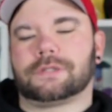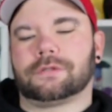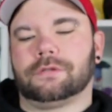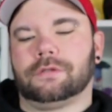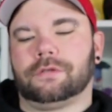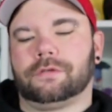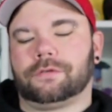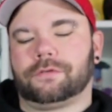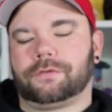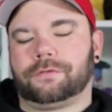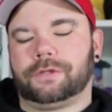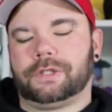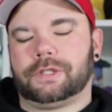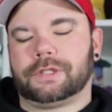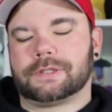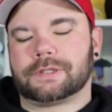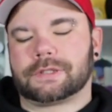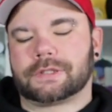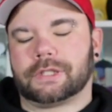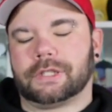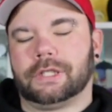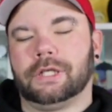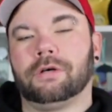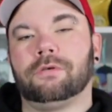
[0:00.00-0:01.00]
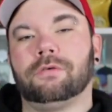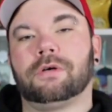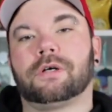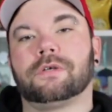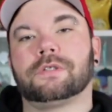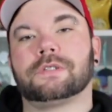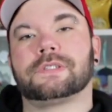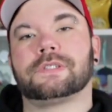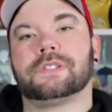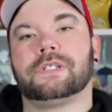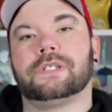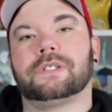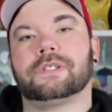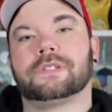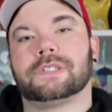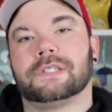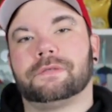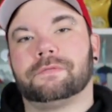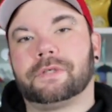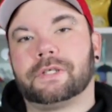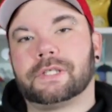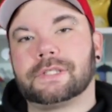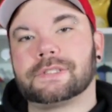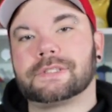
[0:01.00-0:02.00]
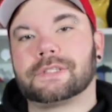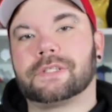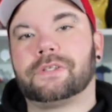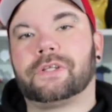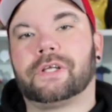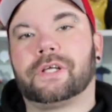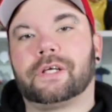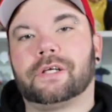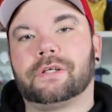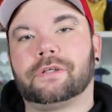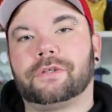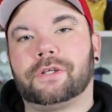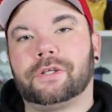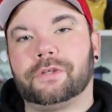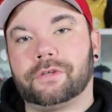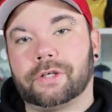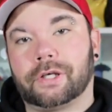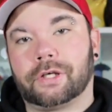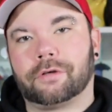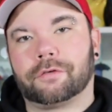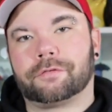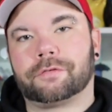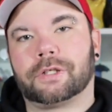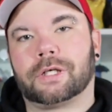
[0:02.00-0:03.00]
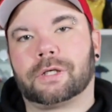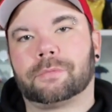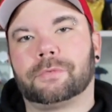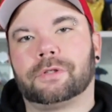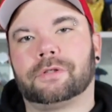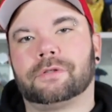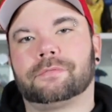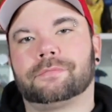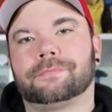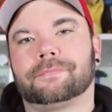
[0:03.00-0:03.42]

und wie es genau aussieht, sehen wir jetzt in der Detailaufnahme.